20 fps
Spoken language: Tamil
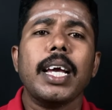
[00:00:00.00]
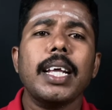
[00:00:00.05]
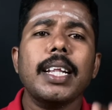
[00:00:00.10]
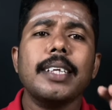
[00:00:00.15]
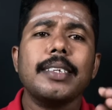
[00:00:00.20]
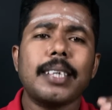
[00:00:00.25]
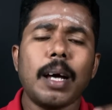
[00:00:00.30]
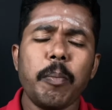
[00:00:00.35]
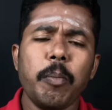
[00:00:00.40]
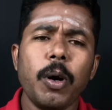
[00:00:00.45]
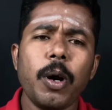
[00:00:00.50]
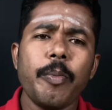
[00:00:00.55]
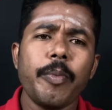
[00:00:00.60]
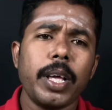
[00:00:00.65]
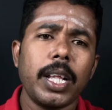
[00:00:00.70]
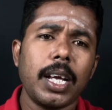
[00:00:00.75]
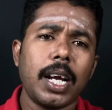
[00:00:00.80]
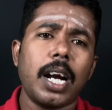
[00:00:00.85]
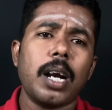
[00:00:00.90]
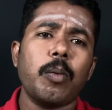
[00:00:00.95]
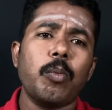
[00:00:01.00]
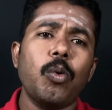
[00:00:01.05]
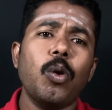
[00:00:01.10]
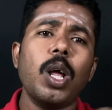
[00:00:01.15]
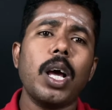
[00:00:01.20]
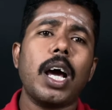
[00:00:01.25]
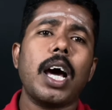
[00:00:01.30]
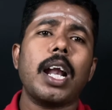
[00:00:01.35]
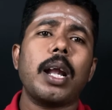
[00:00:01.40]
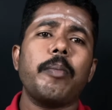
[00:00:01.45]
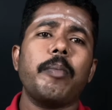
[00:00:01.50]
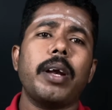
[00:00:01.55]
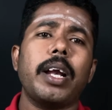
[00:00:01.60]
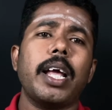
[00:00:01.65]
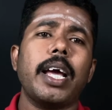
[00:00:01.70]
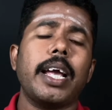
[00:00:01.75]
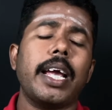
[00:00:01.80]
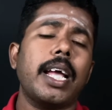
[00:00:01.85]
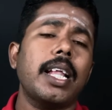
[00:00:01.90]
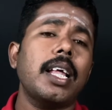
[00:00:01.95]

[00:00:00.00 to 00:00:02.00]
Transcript: இது சம்பவம் இதுக்கான மூல காரணம் என்ன